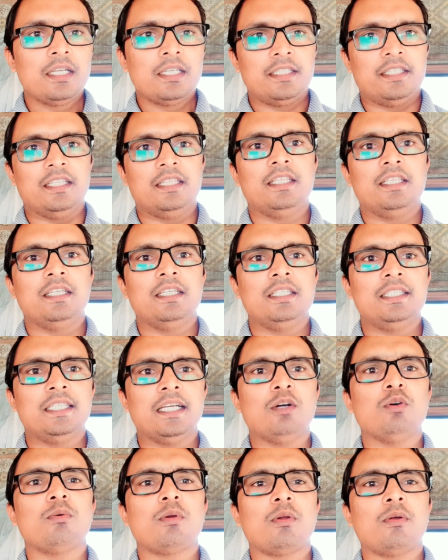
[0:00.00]
यदि
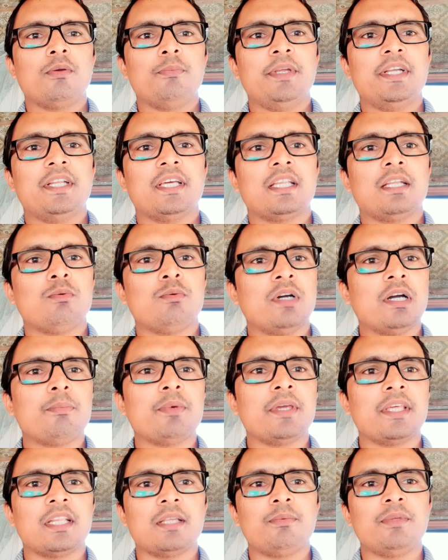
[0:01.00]
जहाँ राउंड मीटर है वहाँ पर
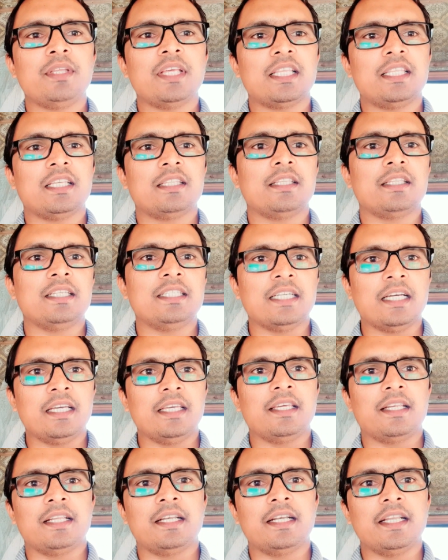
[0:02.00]
एरर भी आ जाते हैं जहाँ
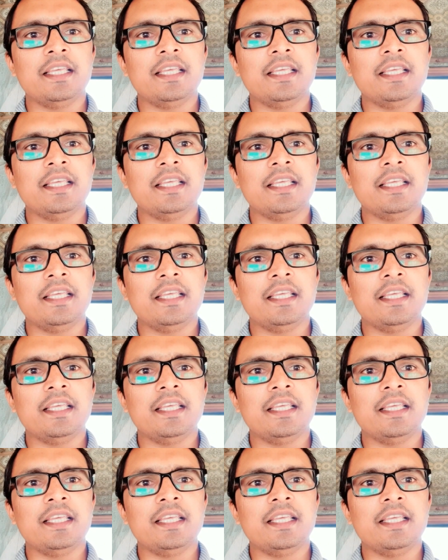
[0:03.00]
एरर